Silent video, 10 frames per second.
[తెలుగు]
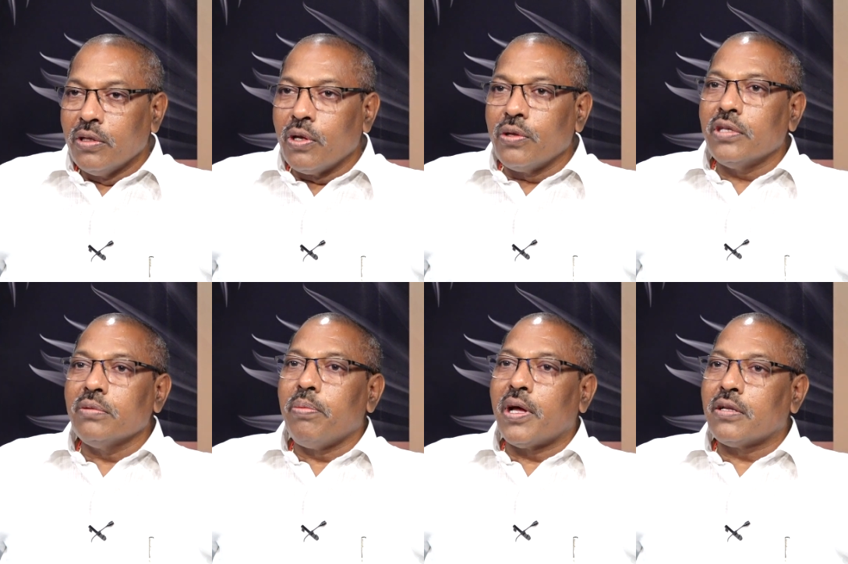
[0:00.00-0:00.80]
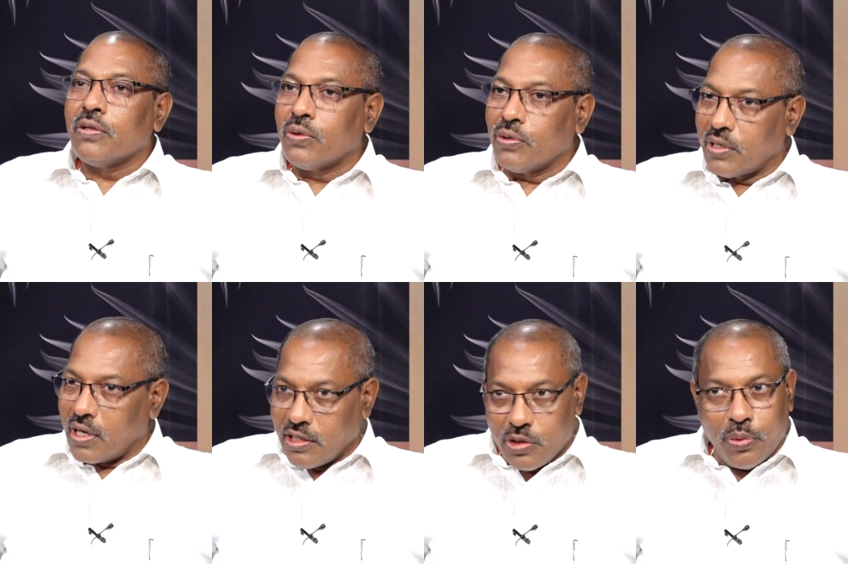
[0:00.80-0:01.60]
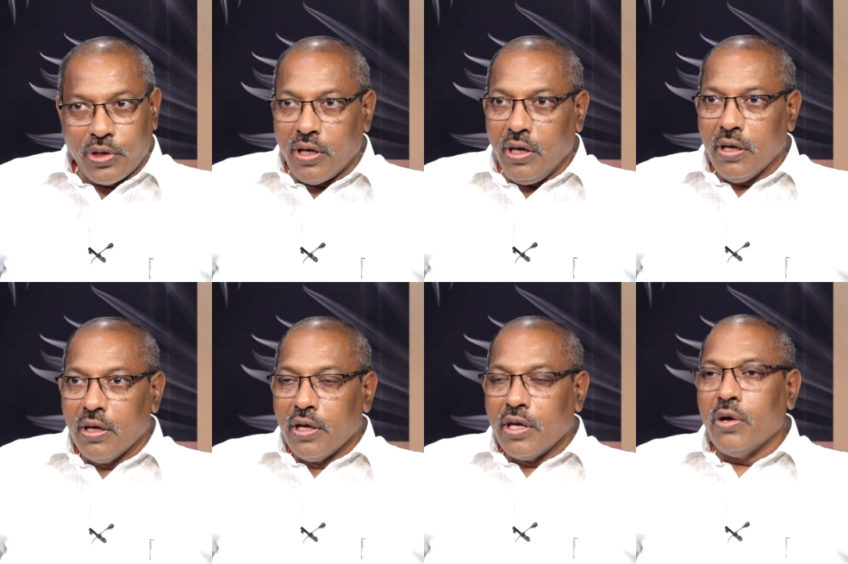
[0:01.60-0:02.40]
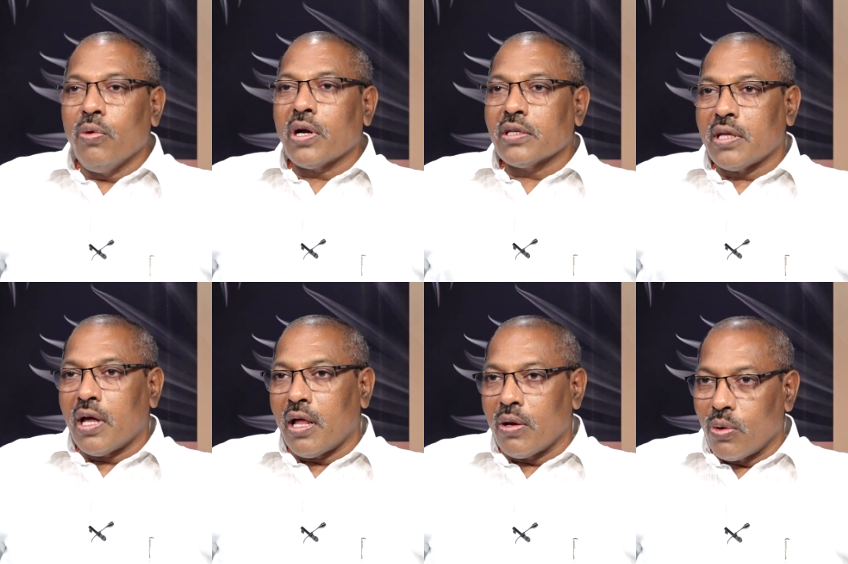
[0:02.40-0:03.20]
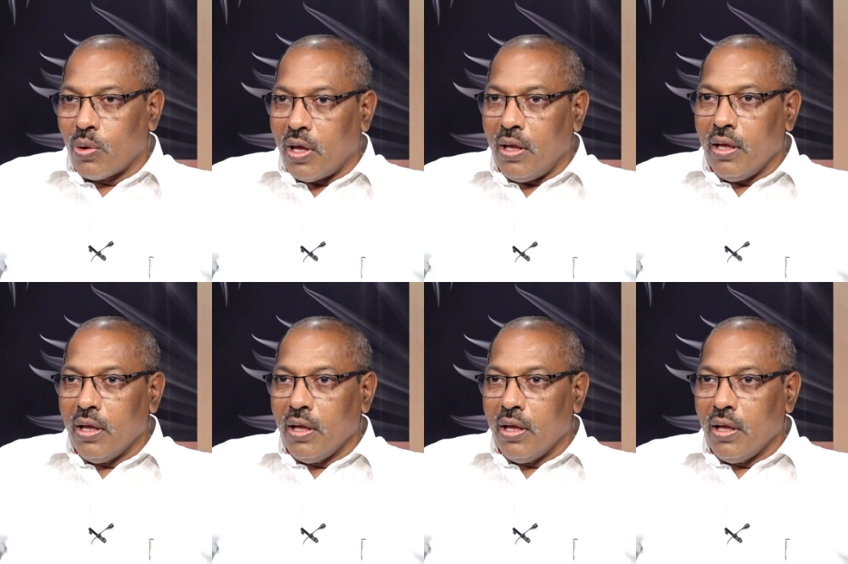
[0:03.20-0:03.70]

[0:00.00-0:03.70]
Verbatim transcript: తెలుగుదేశం పార్టీతో వచ్చి కలిసిపోయి ఏ ఒక్క స్థానాల్లో కూడా